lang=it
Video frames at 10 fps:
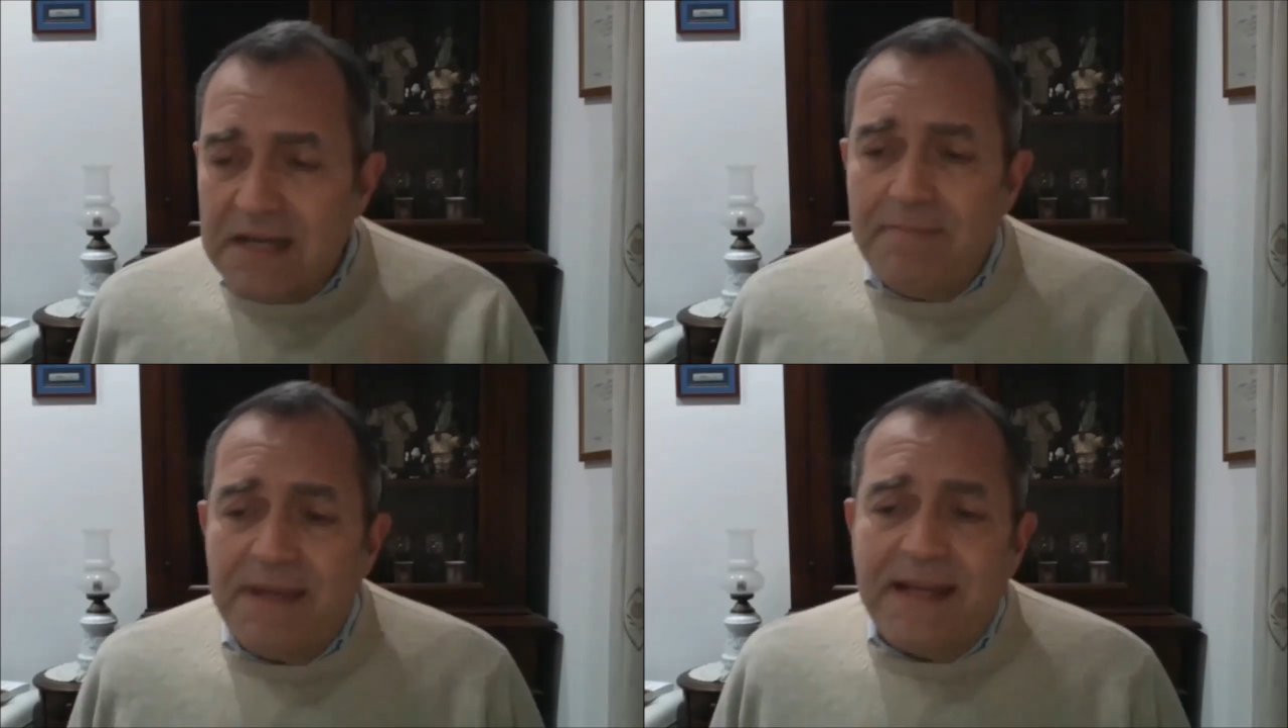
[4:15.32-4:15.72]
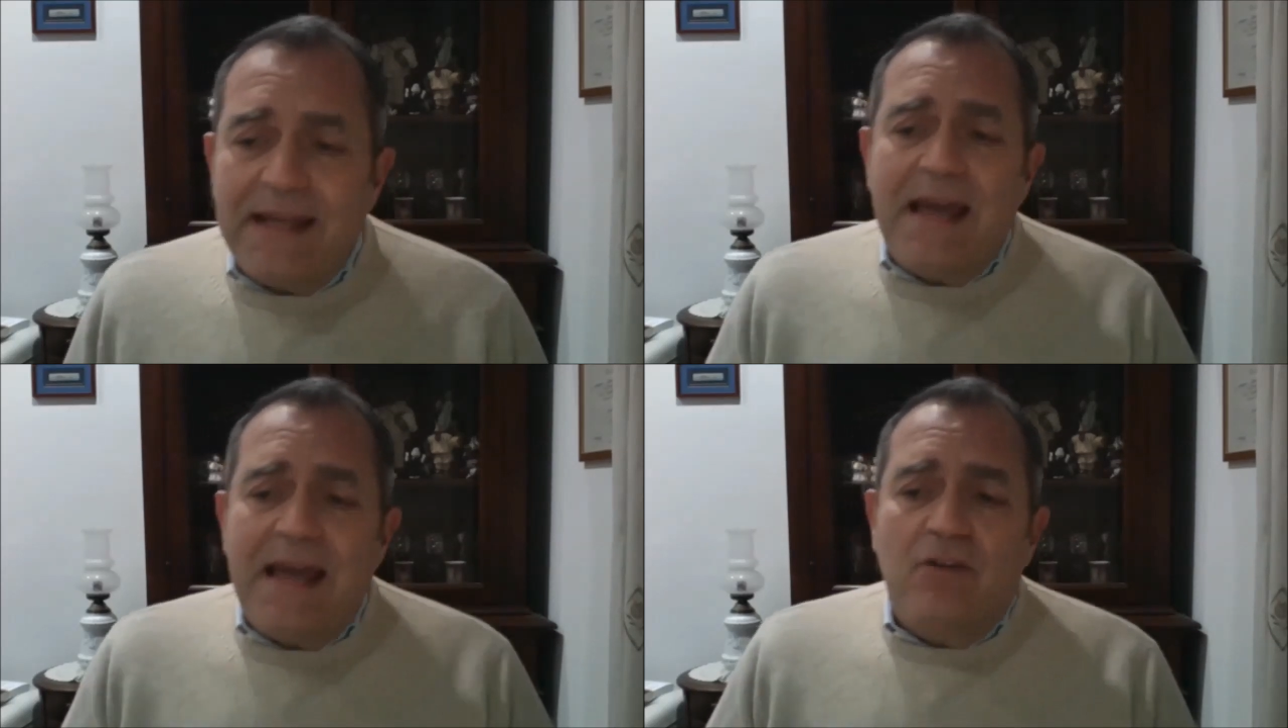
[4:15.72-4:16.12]
Perché è
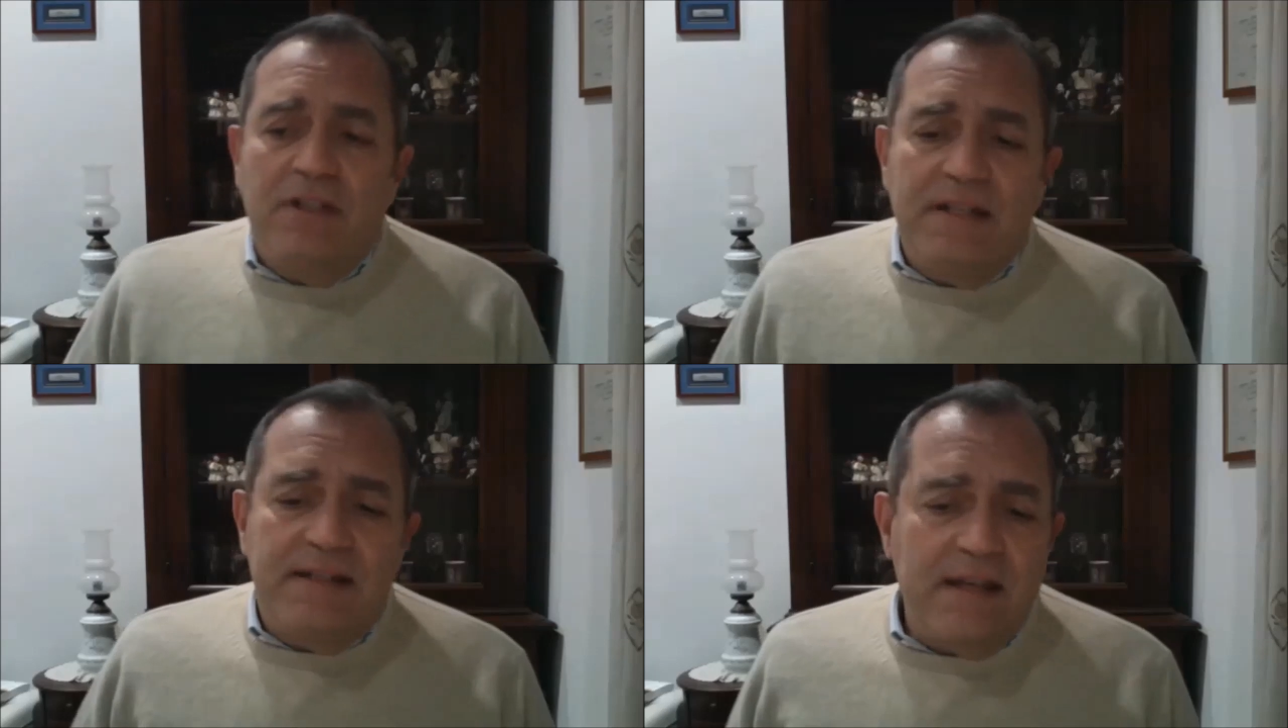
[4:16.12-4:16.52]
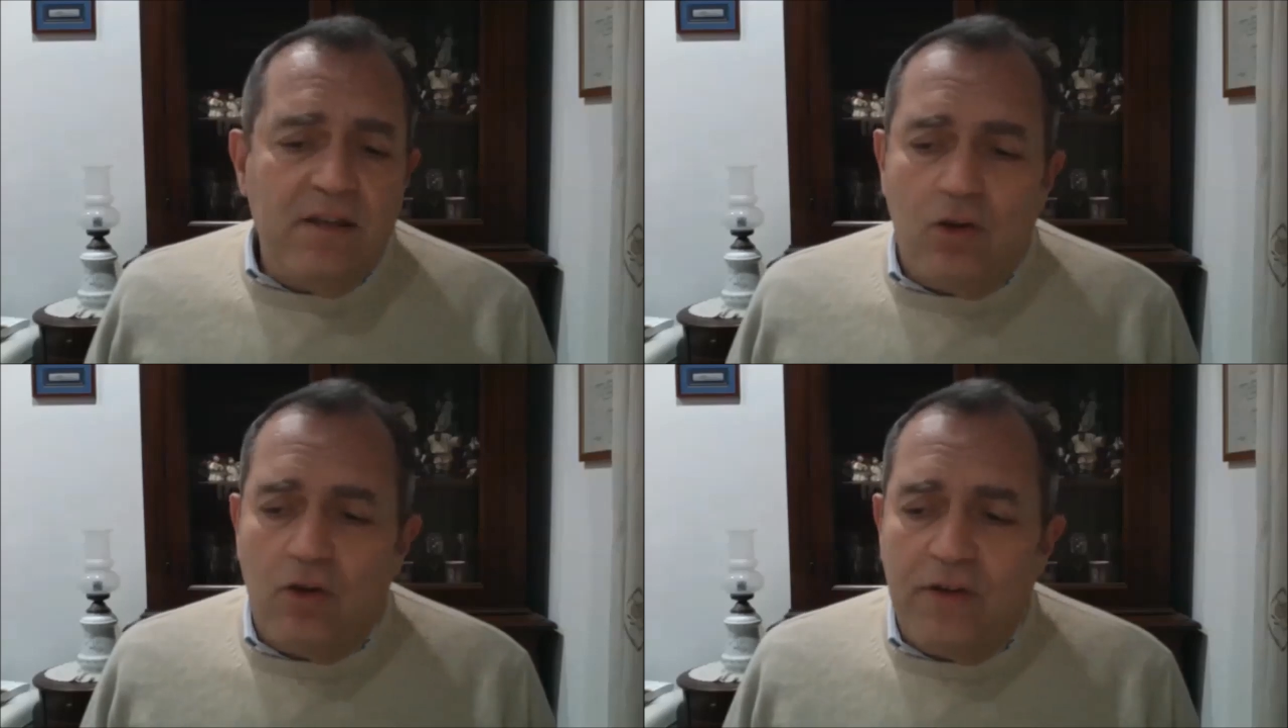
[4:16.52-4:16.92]
chiaro il
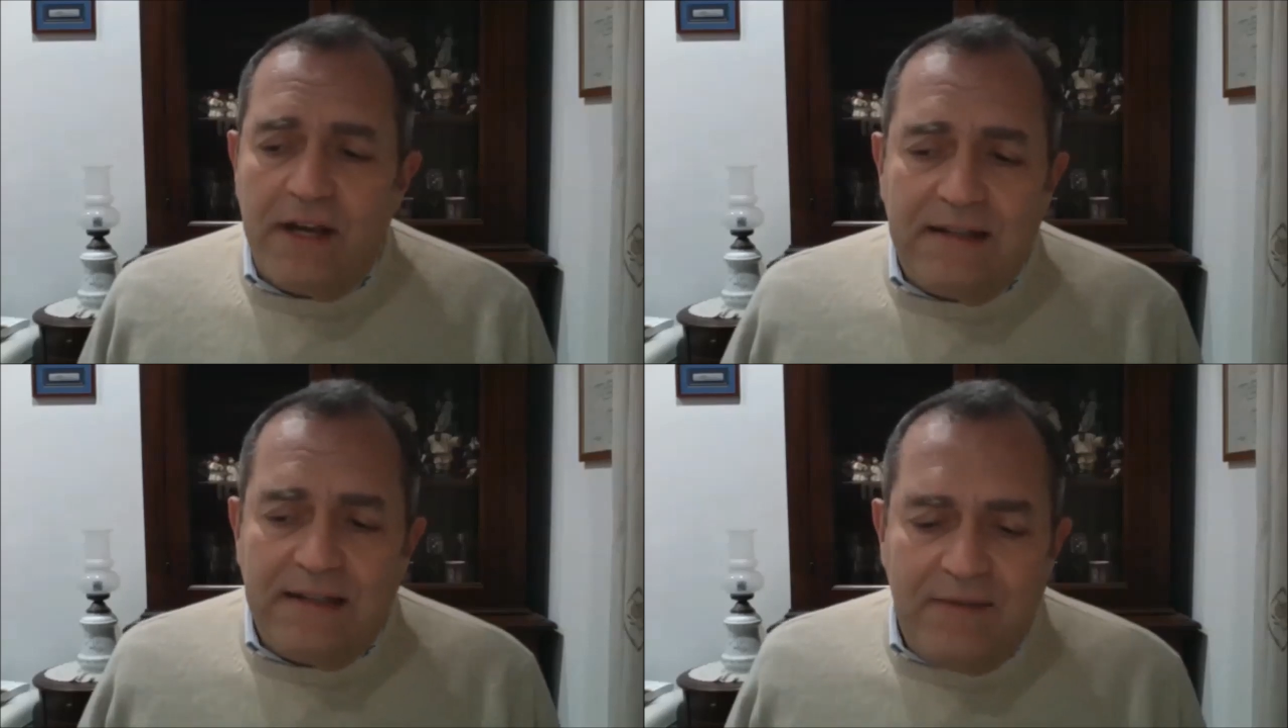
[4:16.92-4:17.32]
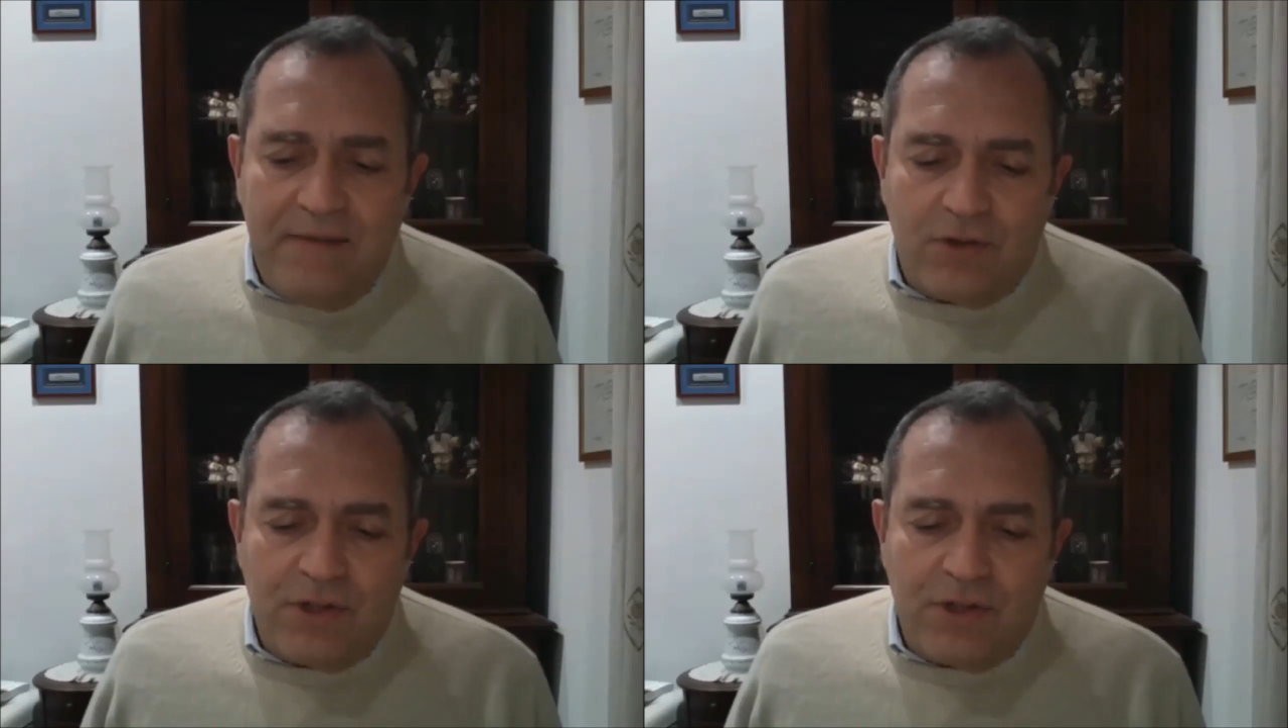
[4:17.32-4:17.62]
disegno governativo,